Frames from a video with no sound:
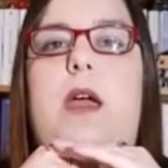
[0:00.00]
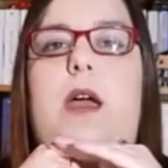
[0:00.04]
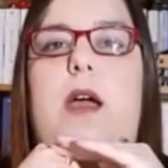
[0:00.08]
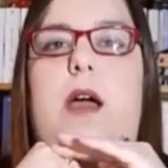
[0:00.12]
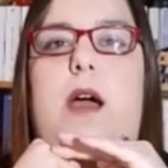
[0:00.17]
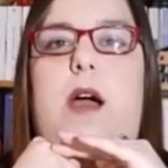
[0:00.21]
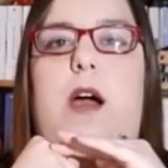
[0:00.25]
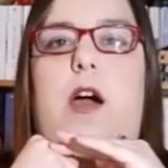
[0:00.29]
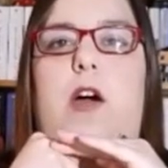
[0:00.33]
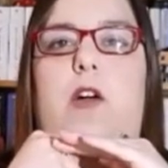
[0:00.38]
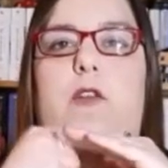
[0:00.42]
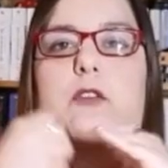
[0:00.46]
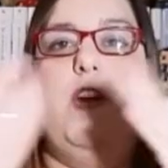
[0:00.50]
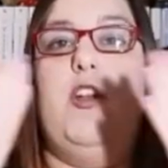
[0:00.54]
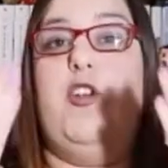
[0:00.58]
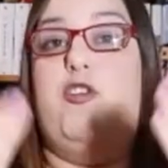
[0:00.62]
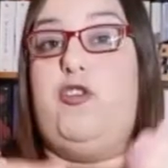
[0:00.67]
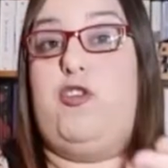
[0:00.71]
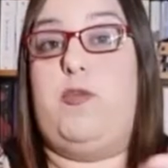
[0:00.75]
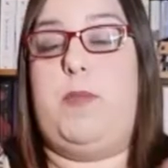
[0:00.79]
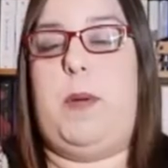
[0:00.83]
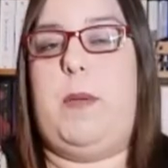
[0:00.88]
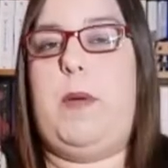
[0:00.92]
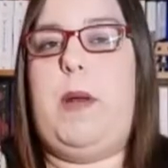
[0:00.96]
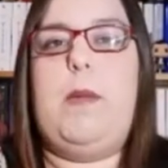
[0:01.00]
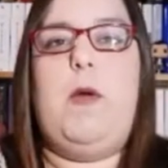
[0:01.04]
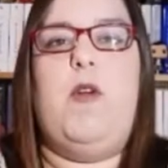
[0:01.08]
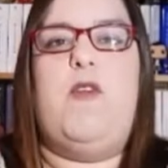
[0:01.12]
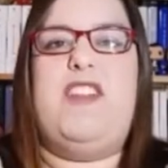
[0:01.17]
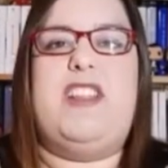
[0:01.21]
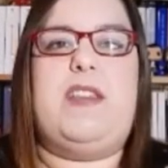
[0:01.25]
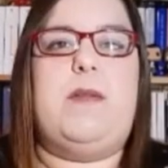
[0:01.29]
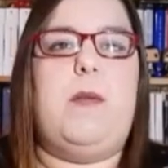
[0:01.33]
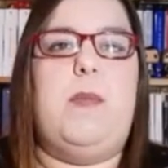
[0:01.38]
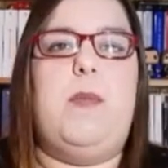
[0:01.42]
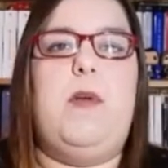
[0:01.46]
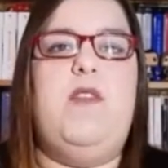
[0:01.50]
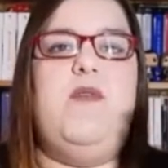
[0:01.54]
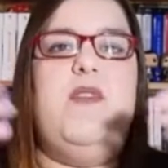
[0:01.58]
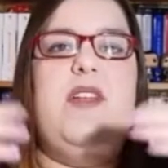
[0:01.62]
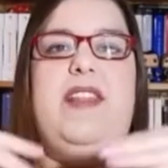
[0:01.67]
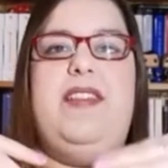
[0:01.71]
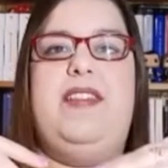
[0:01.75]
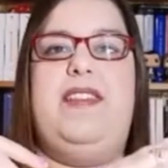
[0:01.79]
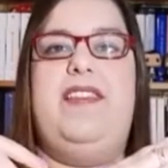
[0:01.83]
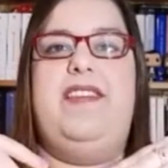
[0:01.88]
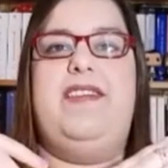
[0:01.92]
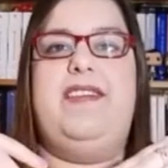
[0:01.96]
uh, ovvero proprio, l'abbiamo fatta proprio il
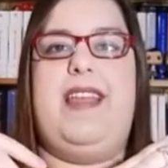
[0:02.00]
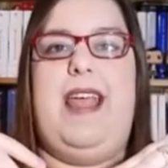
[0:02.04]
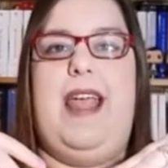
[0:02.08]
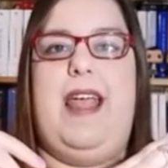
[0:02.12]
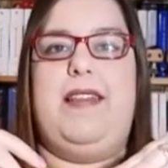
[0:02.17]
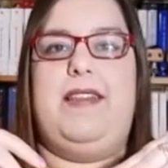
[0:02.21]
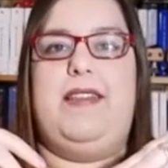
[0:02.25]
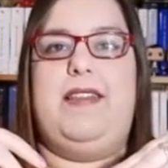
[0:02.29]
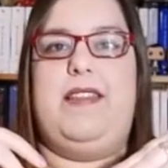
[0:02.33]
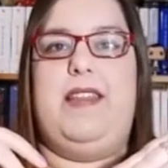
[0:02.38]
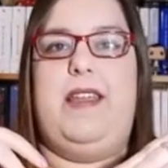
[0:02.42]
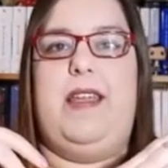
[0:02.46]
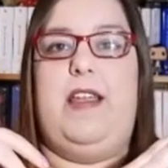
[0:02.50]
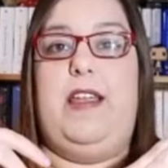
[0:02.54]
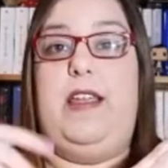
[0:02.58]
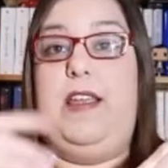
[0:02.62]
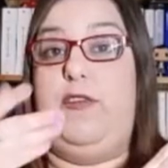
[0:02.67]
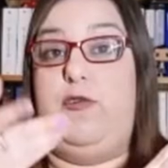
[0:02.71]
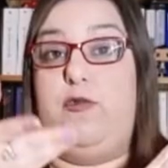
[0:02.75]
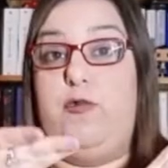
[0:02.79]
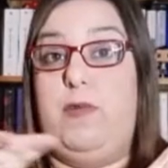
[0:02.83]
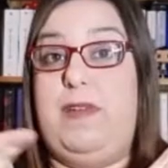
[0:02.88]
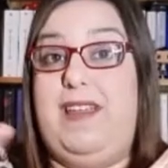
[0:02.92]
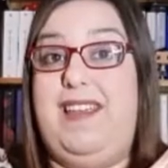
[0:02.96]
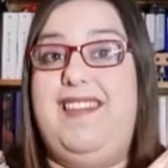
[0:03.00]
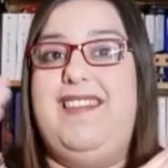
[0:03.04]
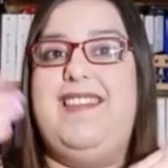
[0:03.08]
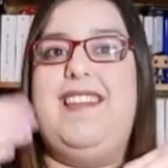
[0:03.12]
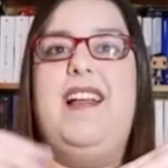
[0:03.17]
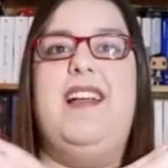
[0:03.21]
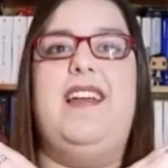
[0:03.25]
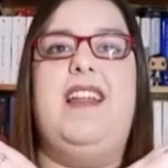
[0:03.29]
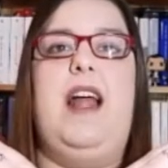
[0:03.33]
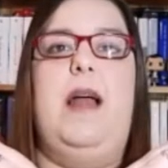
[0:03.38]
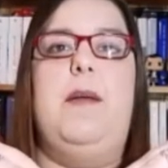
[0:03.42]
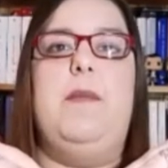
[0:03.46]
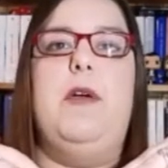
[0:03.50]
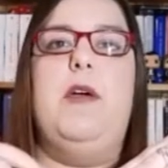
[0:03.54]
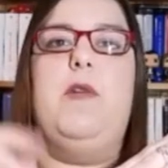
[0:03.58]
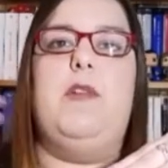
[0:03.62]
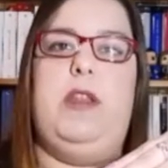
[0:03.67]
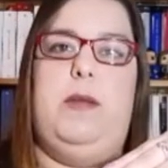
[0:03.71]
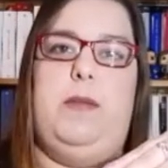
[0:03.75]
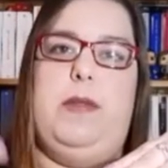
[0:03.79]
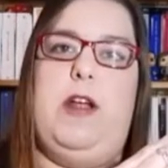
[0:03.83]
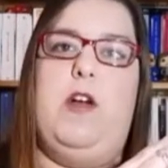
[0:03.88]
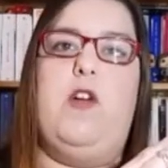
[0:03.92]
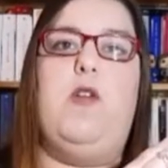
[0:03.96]
27 su Instagram,
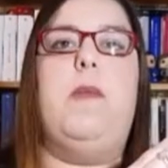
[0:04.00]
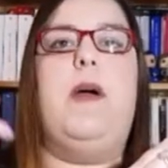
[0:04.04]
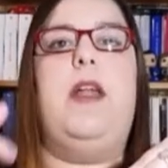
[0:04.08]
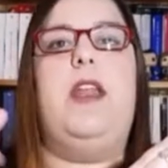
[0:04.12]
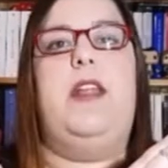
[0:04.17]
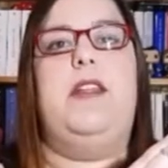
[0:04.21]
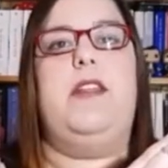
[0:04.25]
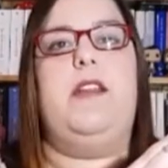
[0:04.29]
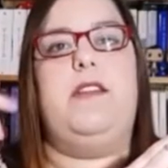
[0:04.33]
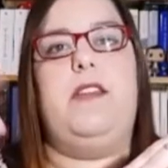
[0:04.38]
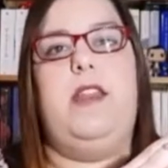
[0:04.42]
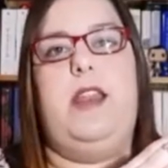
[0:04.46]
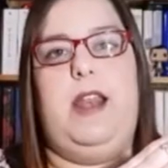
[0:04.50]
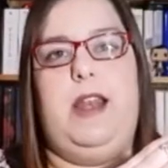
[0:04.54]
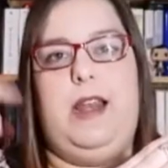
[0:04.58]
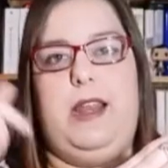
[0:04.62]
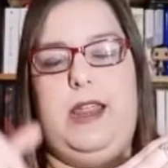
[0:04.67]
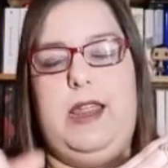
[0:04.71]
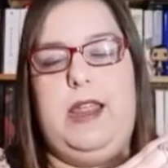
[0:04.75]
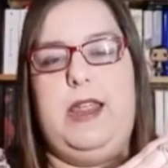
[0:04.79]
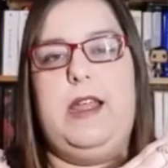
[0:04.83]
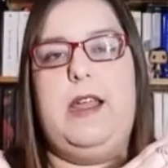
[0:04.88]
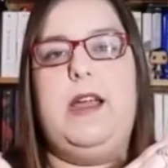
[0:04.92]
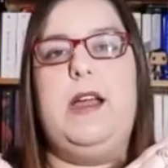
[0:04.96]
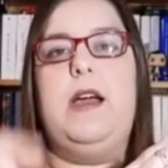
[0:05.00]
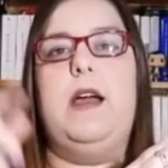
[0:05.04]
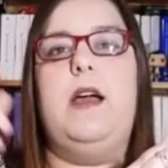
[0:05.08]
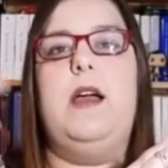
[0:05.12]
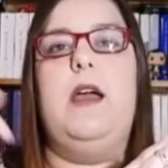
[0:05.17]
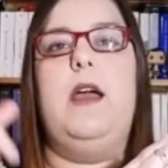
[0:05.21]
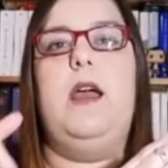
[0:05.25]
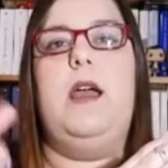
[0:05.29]
quindi mi raccomando andate nel link